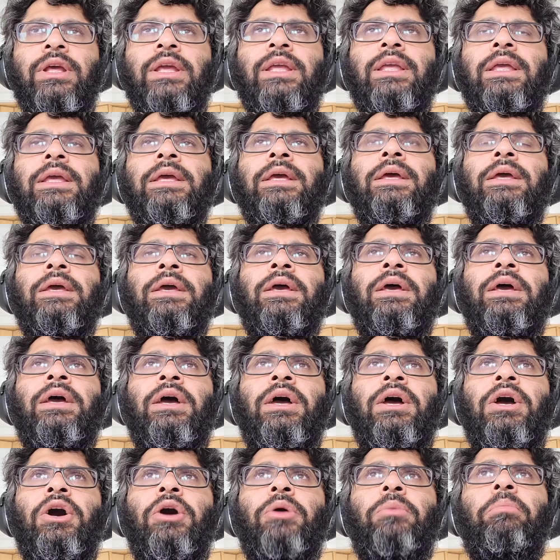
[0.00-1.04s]
নেই
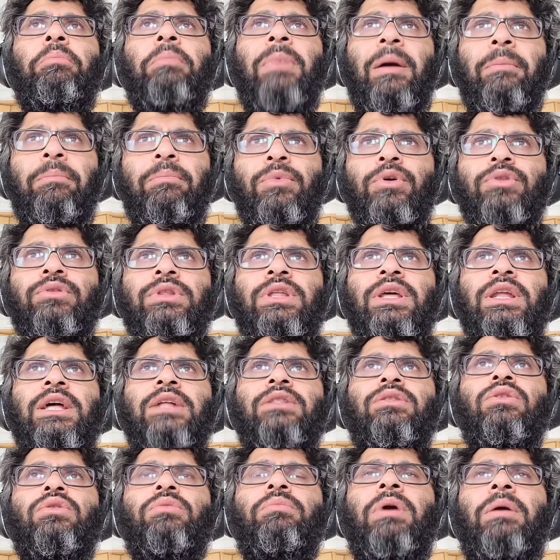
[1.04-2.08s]
বামপন্থীরা
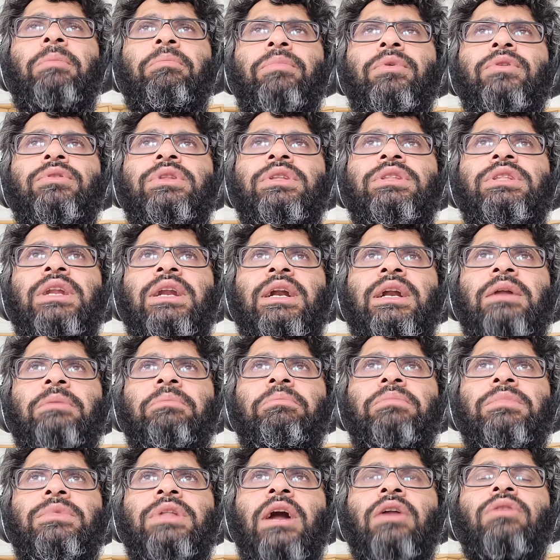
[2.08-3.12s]
তো বামপন্থীদের একটা
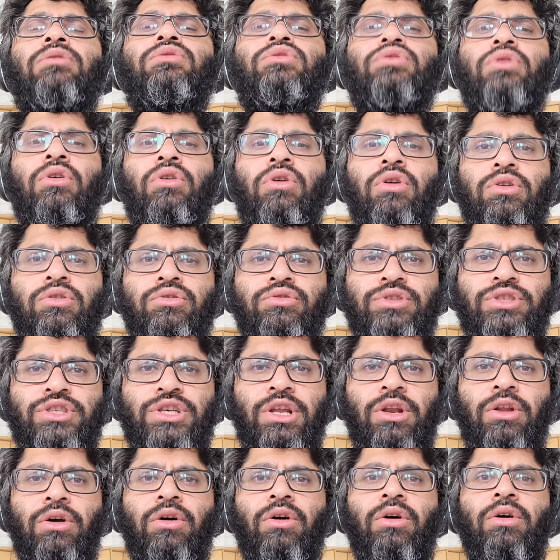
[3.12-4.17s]
দারুণ সংগঠন
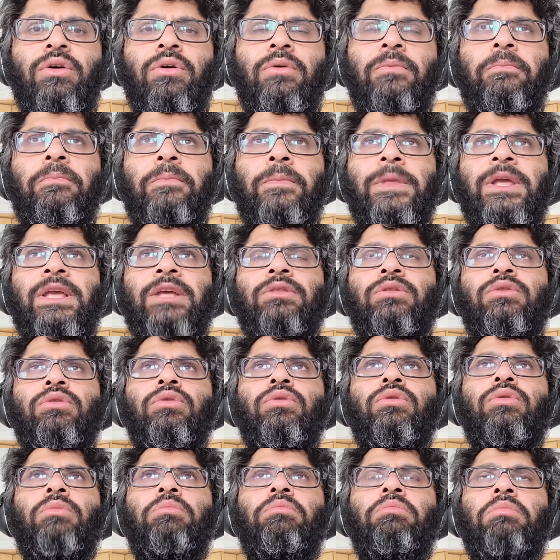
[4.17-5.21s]
ছিল কিন্তু
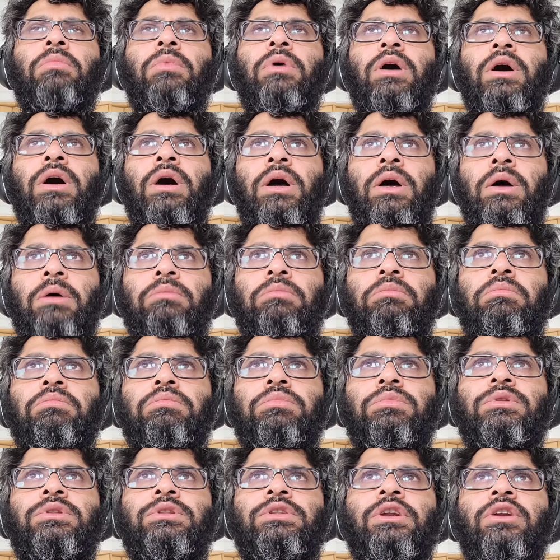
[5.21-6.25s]

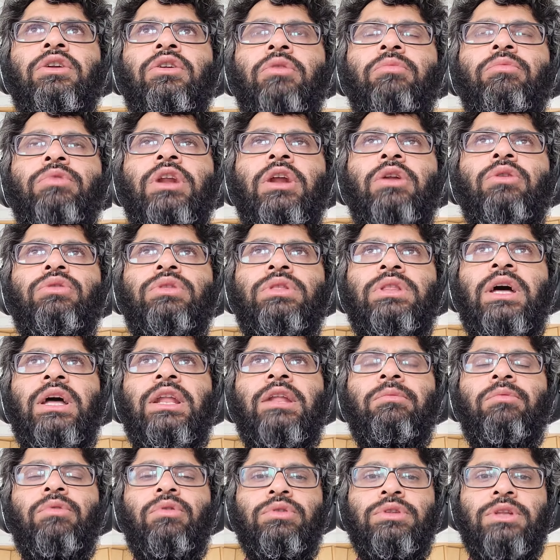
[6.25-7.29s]
তৃণমূলের উত্থান
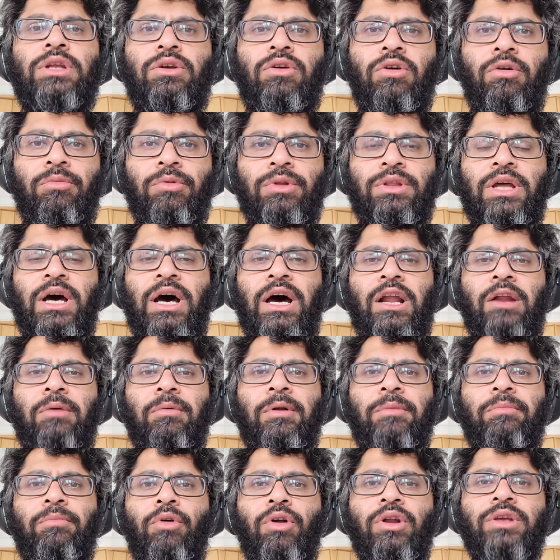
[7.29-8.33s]
এবং ওদের ক্ষমতা
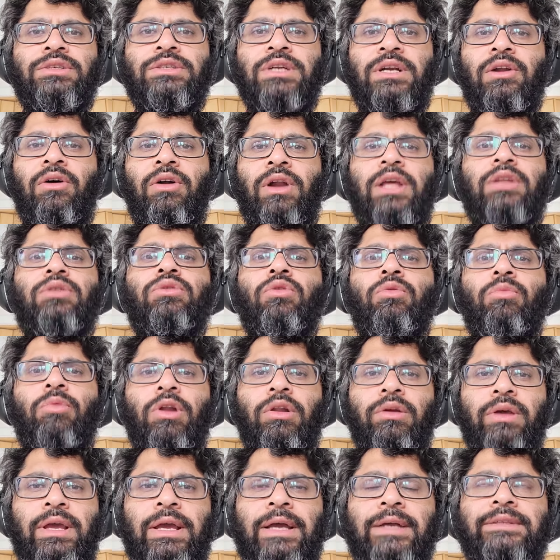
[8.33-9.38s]
হারাবার পরে সেটা অনেক দুর্বল
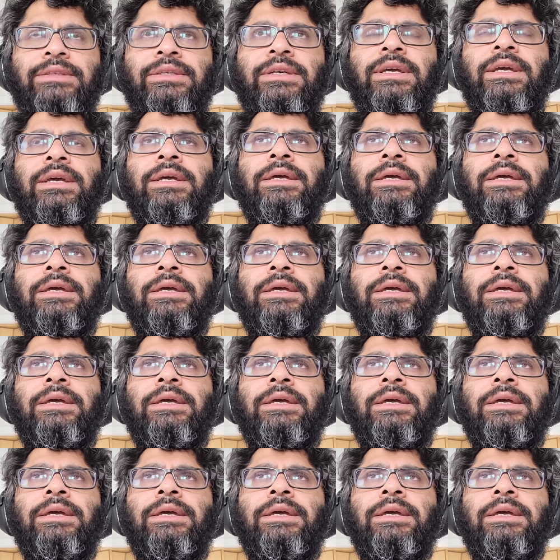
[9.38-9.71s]
হয়ে গেছে